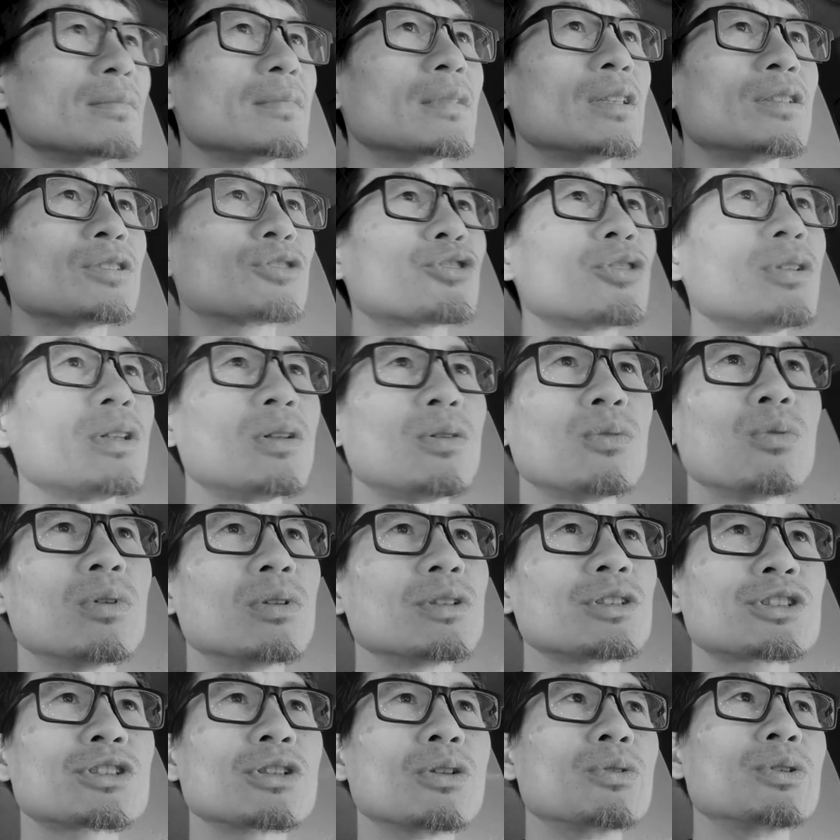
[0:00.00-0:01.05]
虽然我
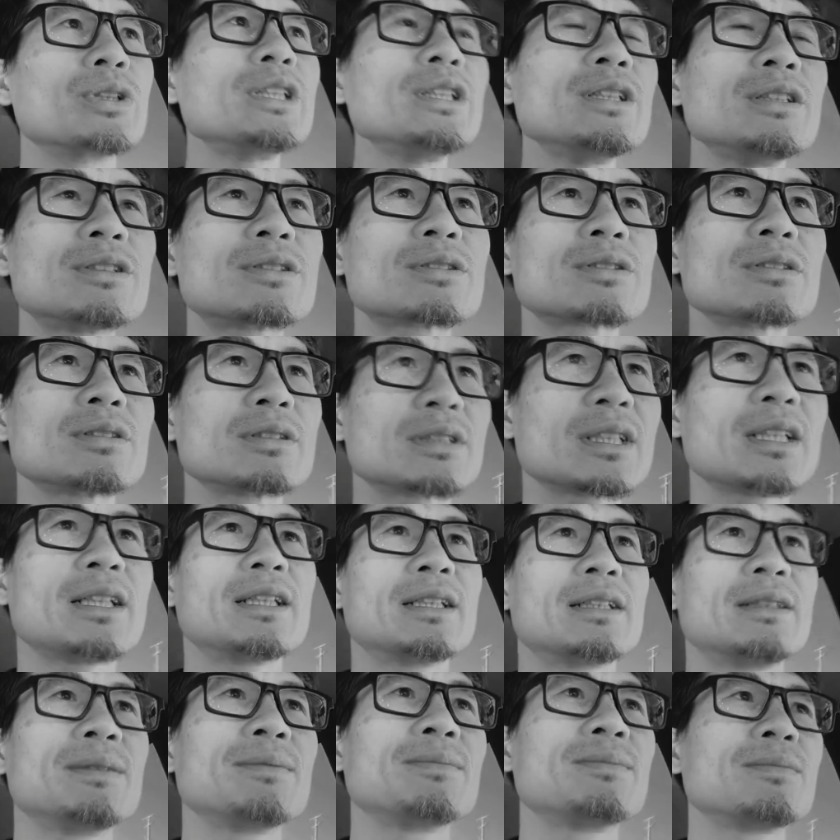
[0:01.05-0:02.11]
手艺是
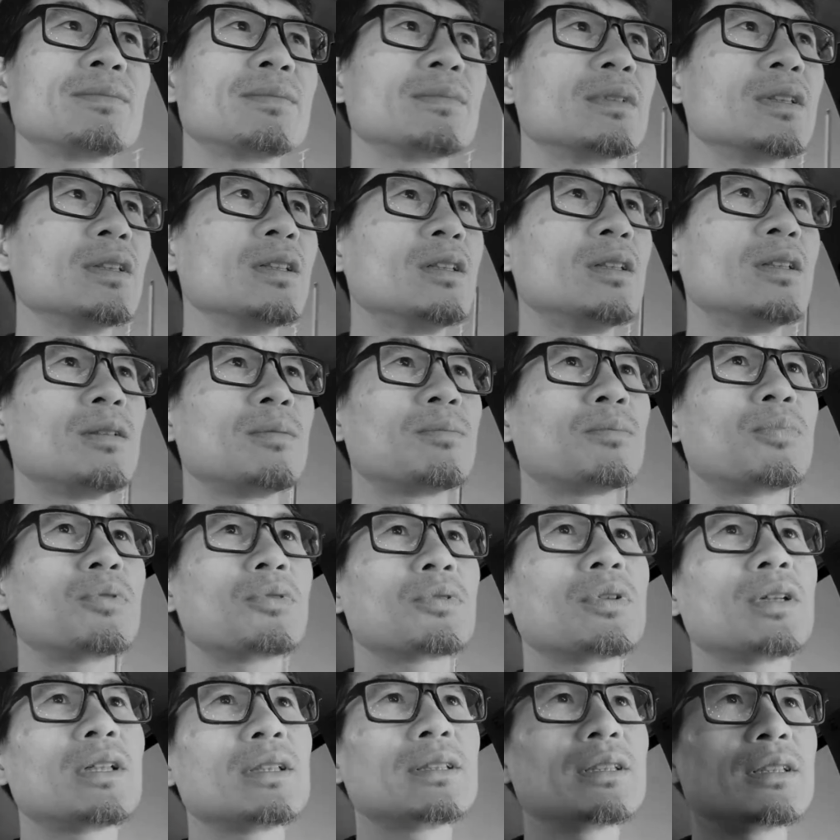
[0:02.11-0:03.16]
在不
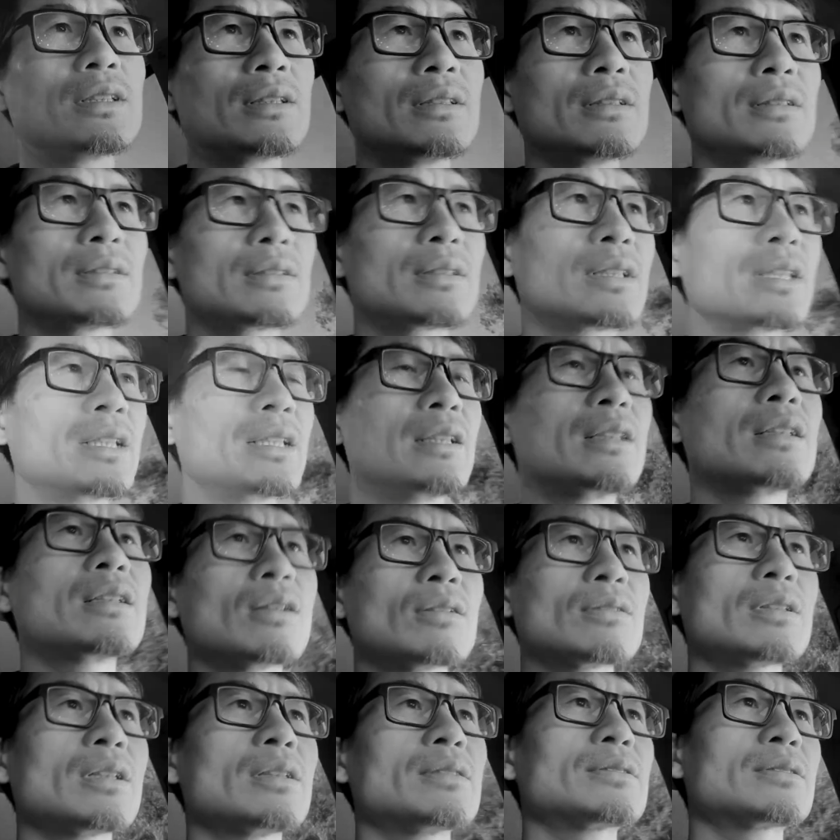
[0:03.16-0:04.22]
断的提高，
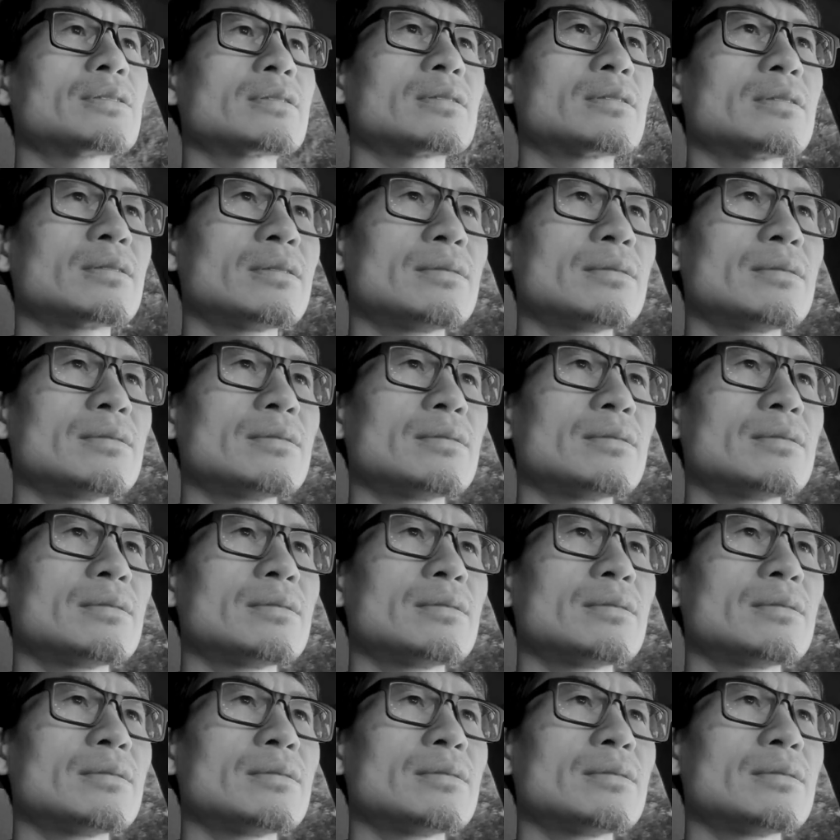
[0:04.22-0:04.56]
但是